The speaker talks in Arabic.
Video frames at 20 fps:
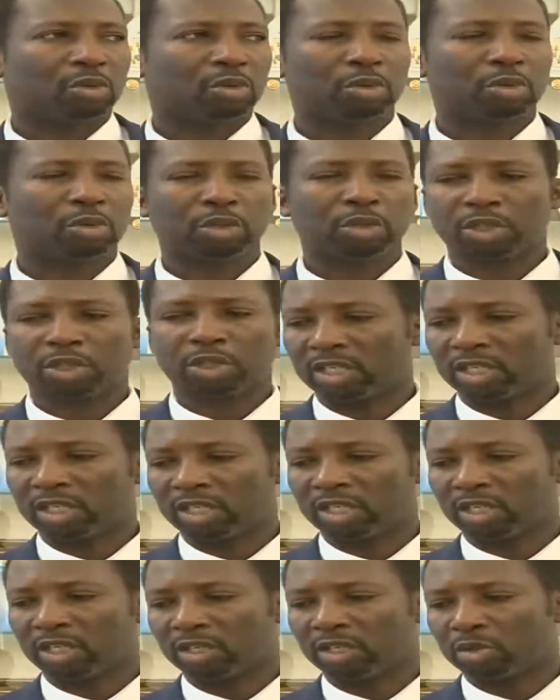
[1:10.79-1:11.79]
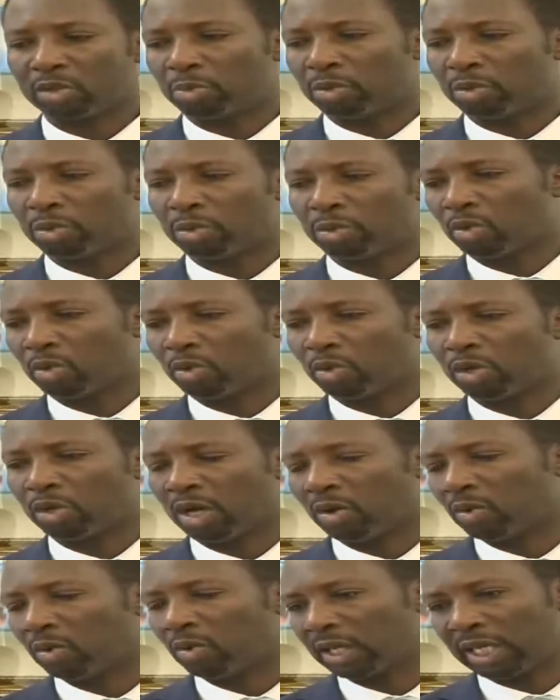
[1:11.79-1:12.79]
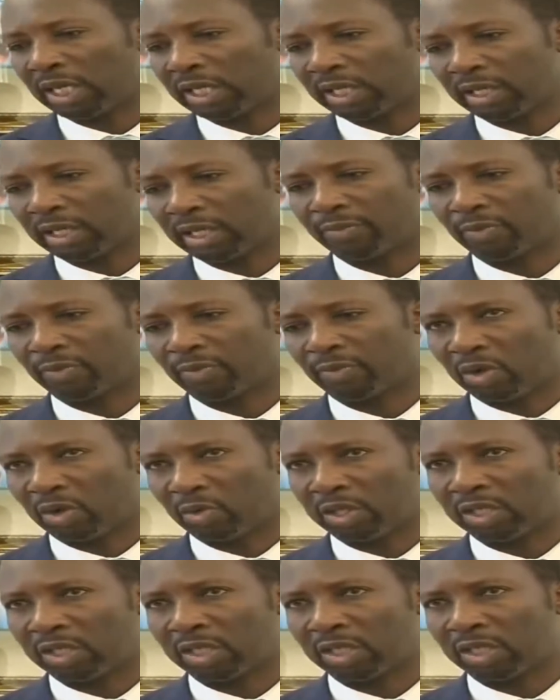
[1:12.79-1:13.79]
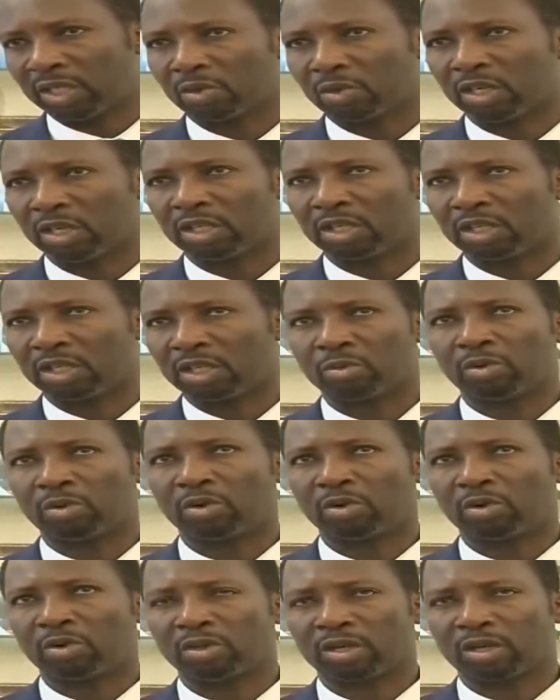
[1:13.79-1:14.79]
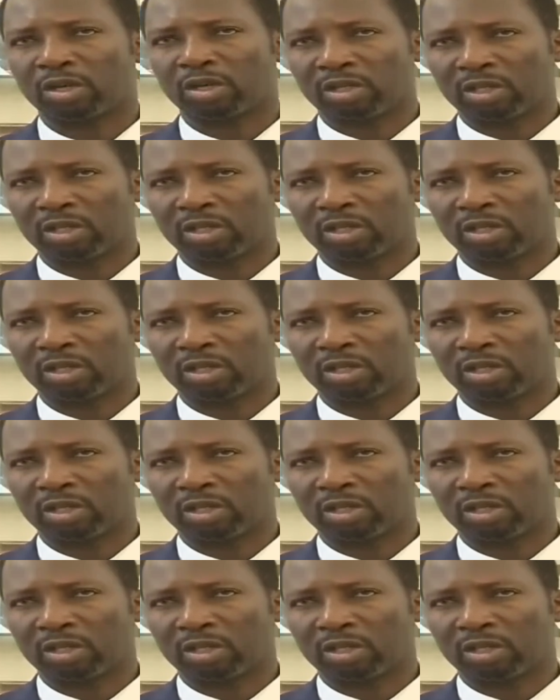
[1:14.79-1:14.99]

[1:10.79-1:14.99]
قروش يعني بالسهوله ولا كده الودي ده كلنا نقبو